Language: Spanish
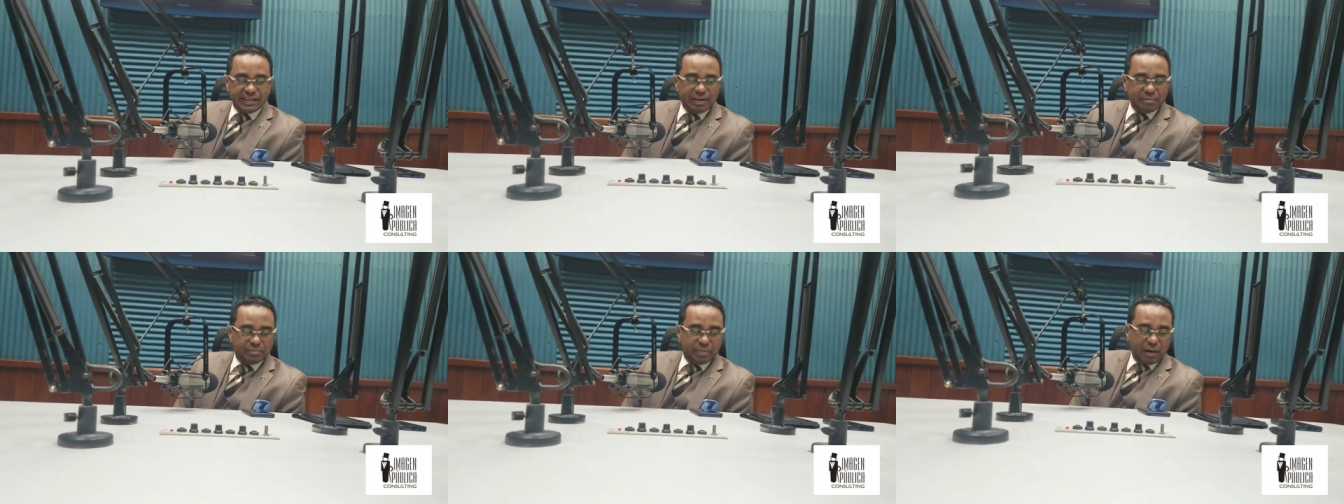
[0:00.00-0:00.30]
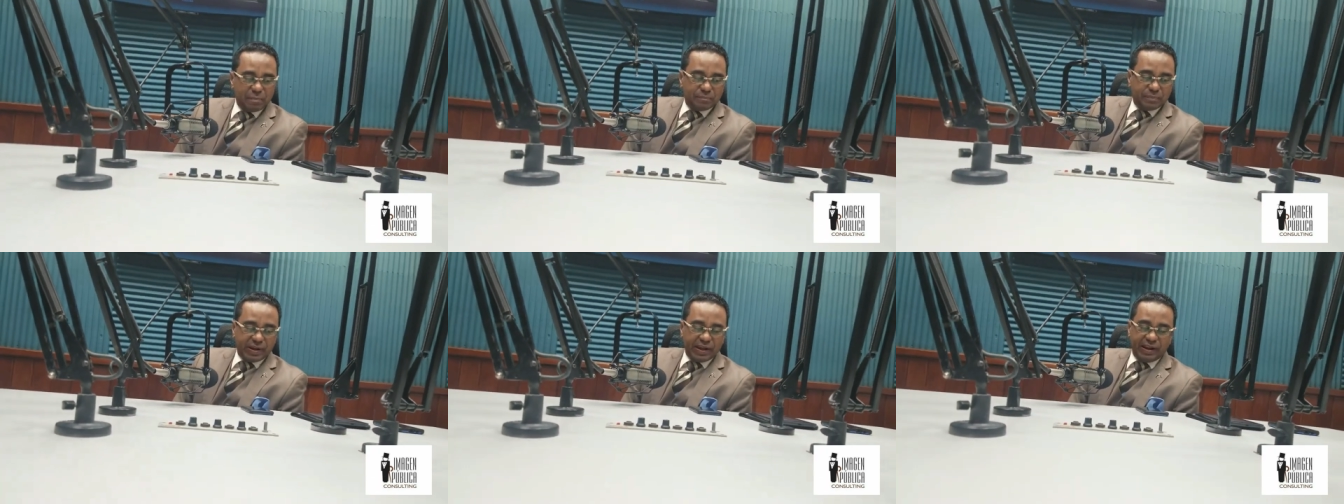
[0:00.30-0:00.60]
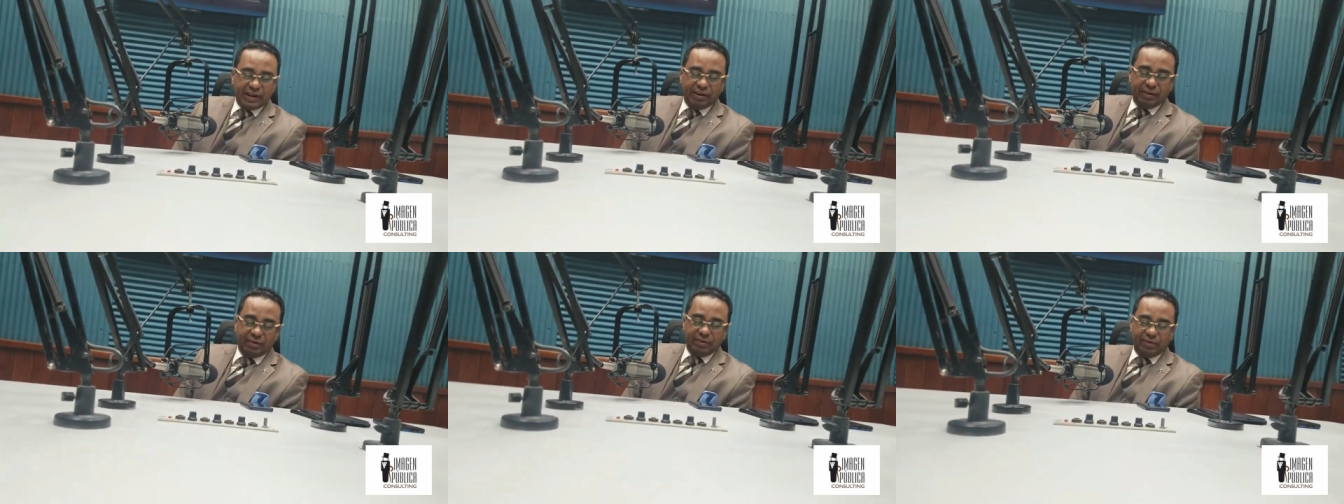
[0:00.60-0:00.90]
papel. y
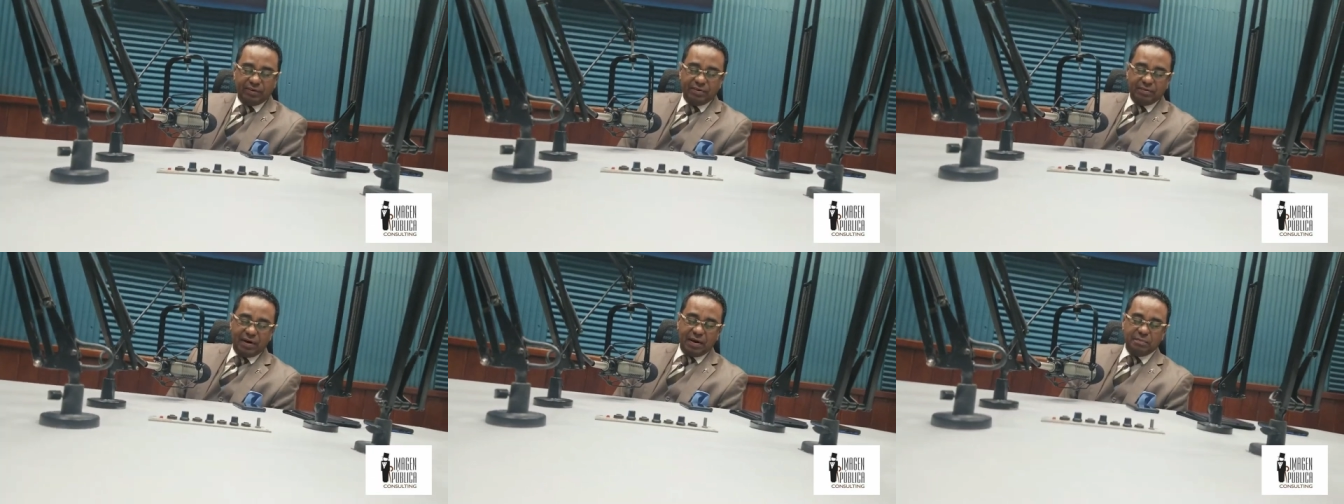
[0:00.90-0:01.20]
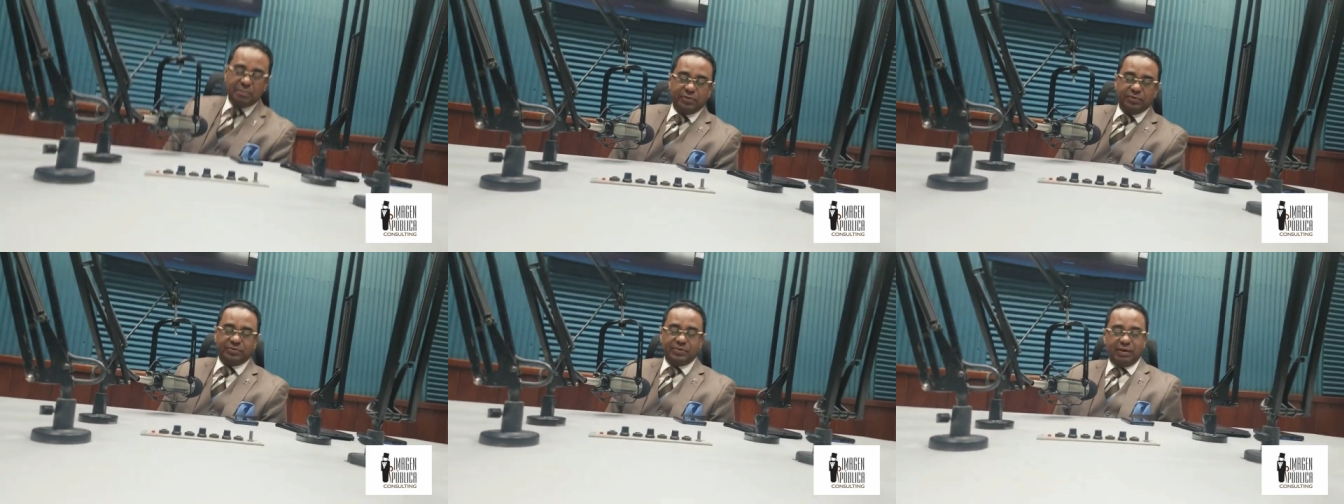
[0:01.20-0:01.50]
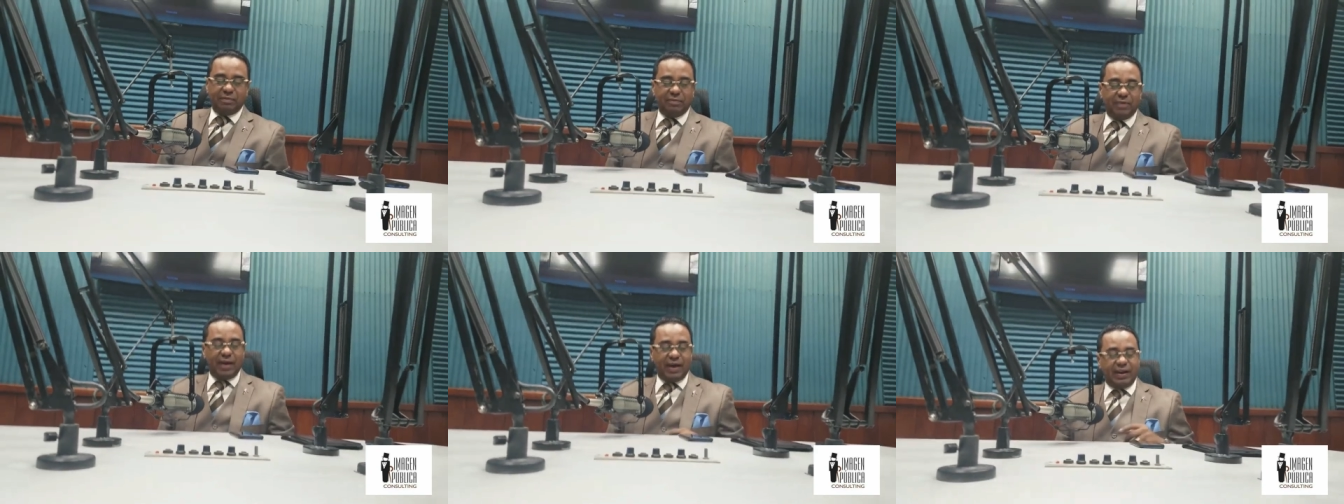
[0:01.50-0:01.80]
papel. Hoy vamos
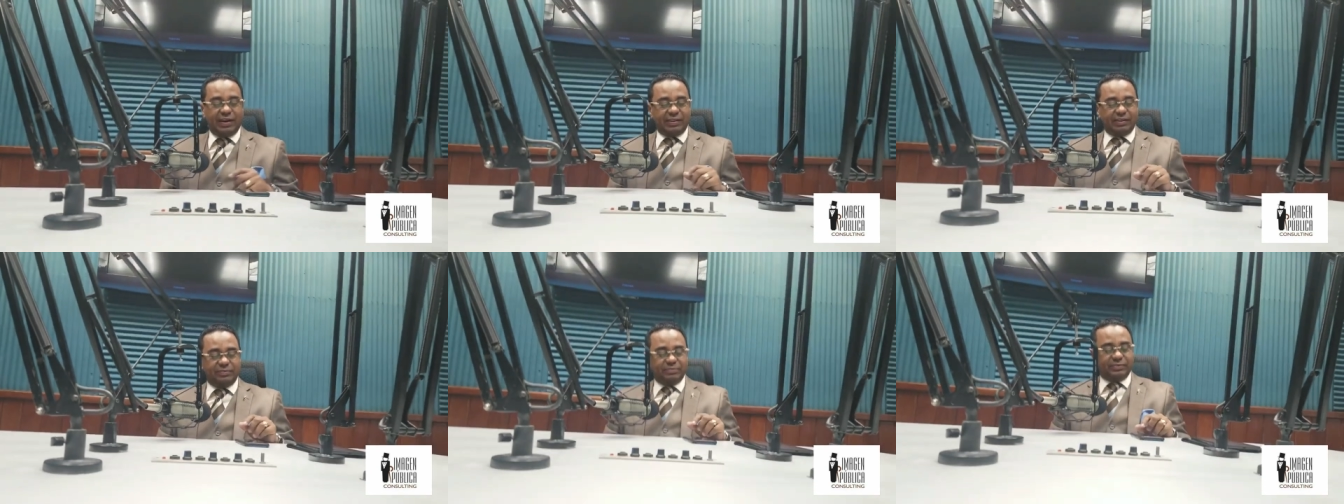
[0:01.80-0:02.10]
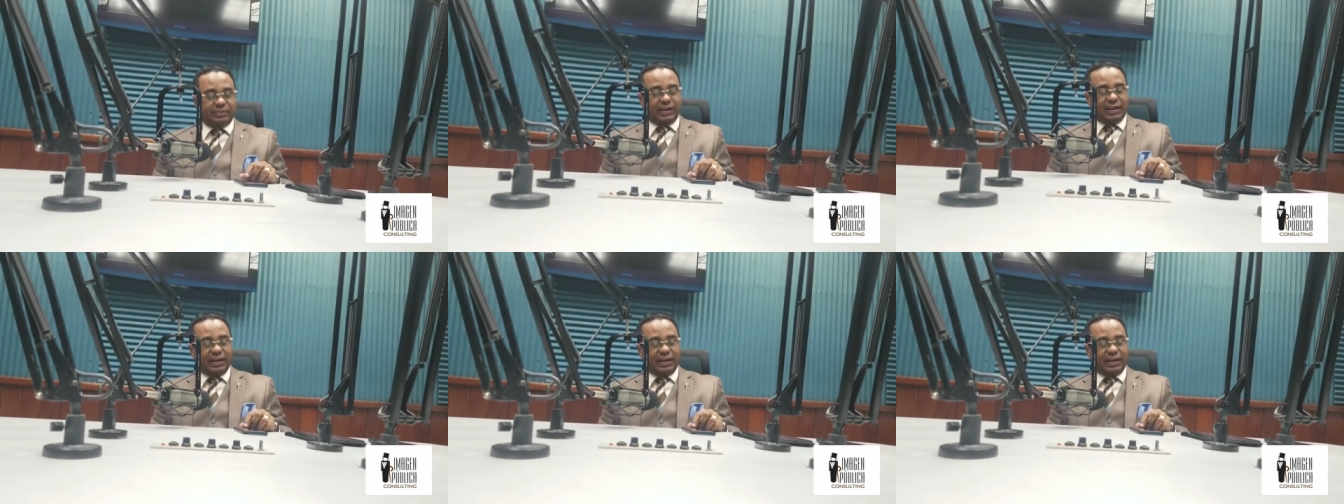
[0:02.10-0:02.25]
a hablar de un